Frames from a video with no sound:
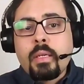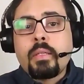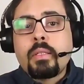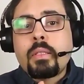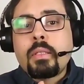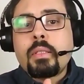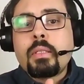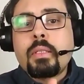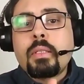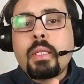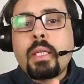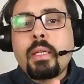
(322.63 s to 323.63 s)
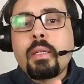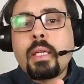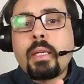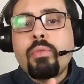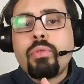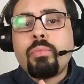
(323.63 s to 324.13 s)
euh,
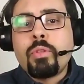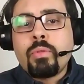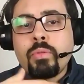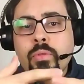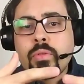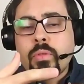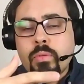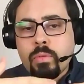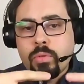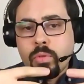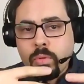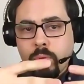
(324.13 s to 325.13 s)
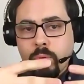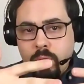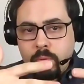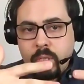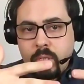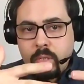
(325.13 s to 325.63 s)
elle, augmente en tant
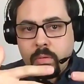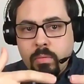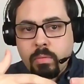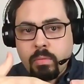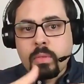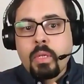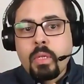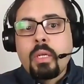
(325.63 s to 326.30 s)
qu'antioxydant,